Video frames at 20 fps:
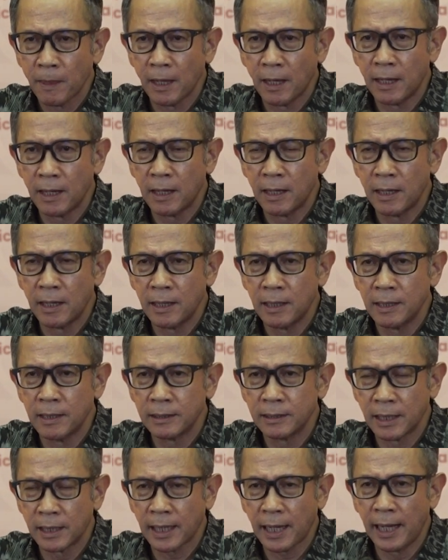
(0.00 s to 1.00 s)

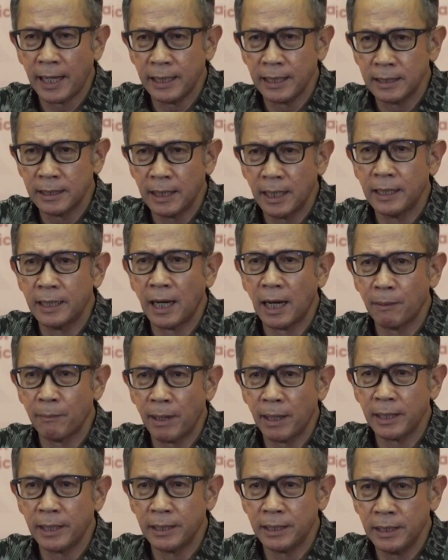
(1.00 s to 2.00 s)
eh, terkait dan
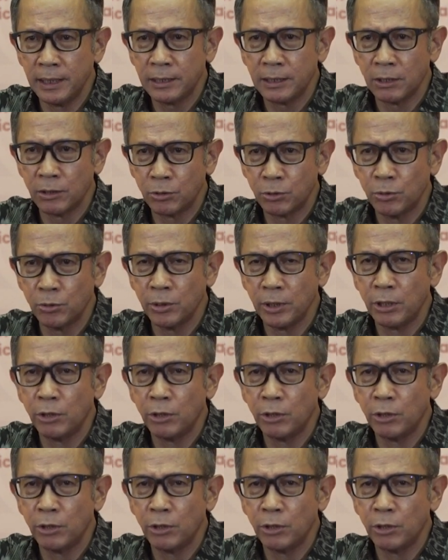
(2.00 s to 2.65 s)
dalam hal ini tentu